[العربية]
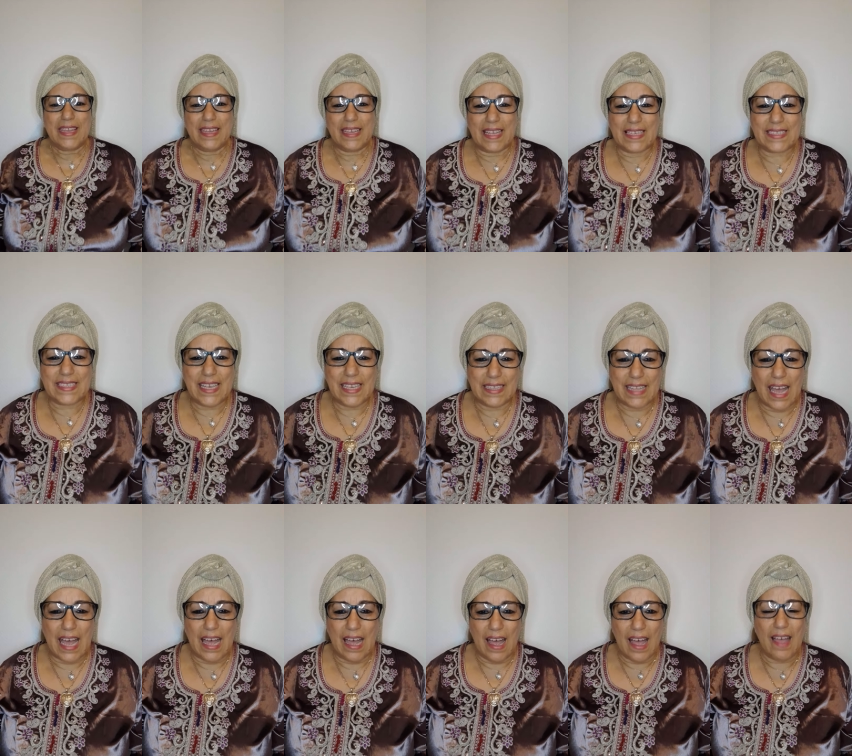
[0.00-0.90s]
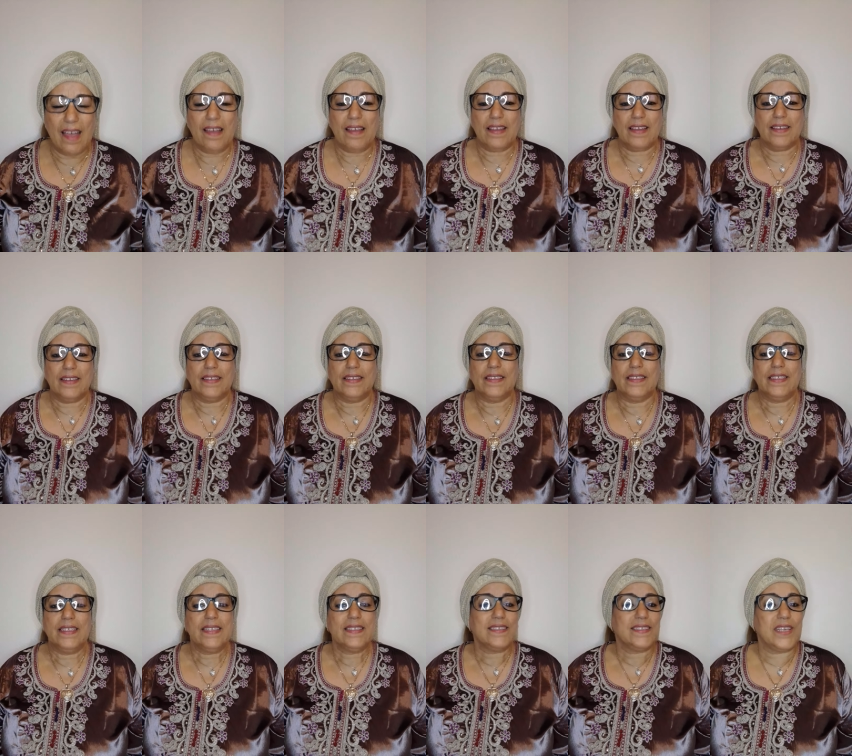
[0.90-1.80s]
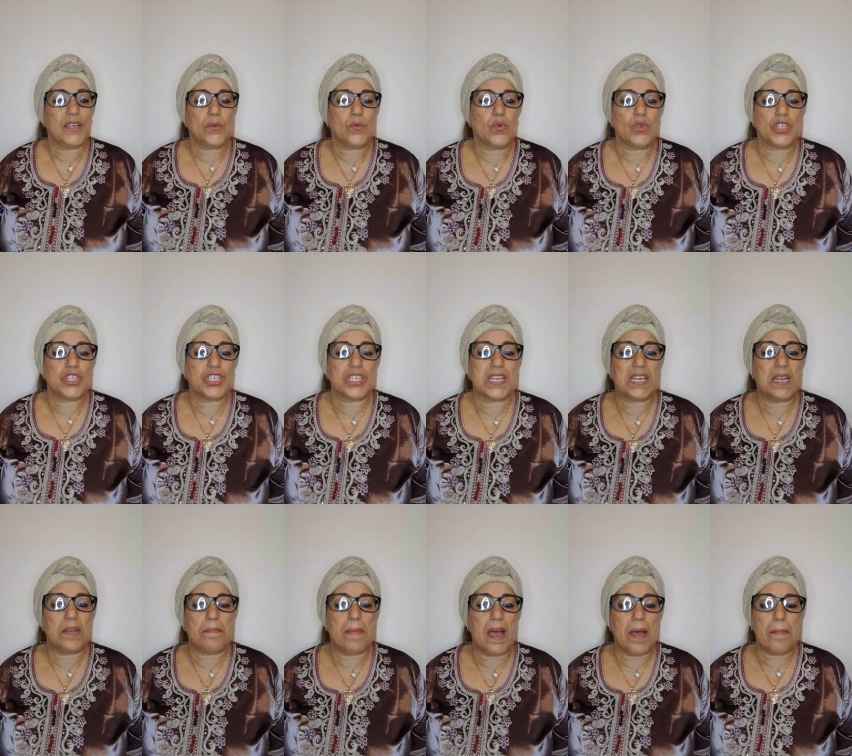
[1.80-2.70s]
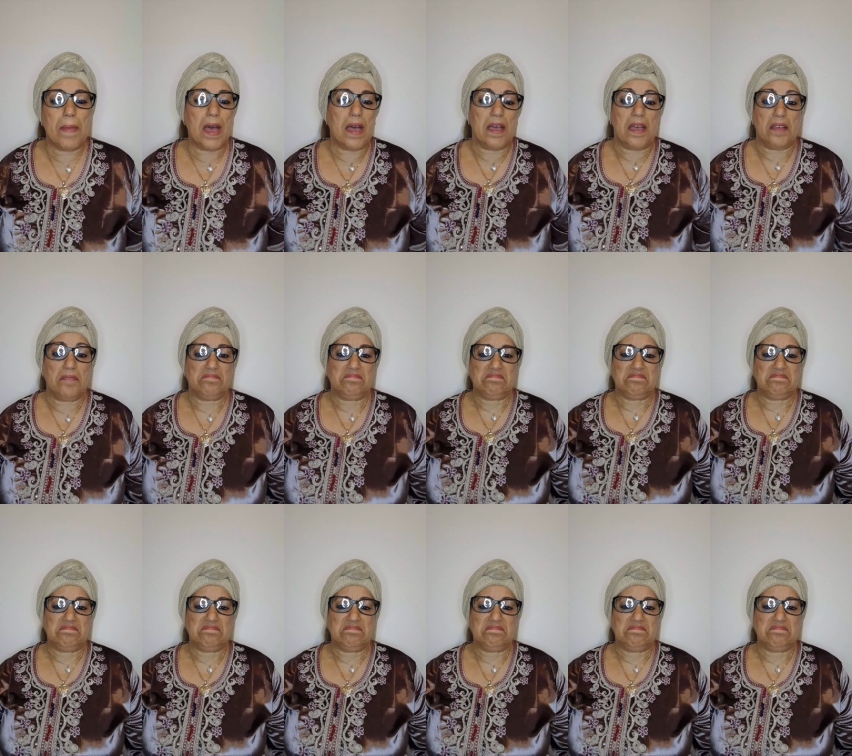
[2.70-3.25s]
جالس حداها تيقول شي كلمه ما